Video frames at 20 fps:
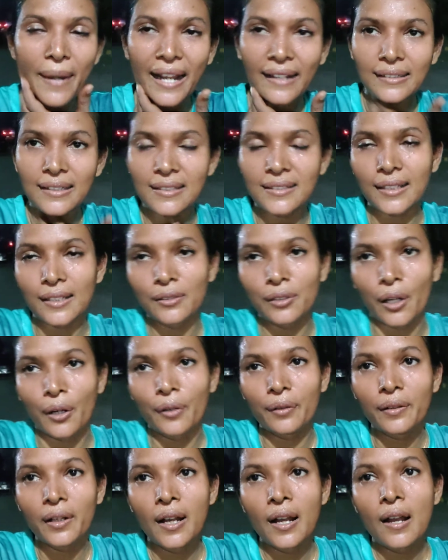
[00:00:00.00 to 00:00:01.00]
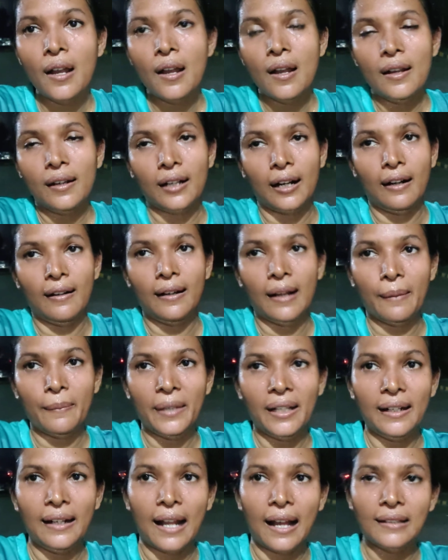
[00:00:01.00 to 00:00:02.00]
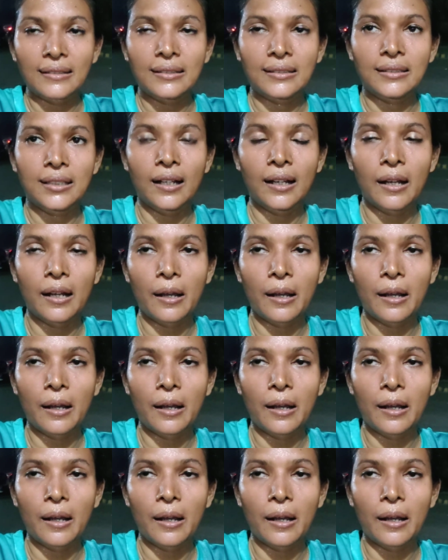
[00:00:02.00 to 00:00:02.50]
প্র্যাকটিসের ধরন কারণ আমি লাস্ট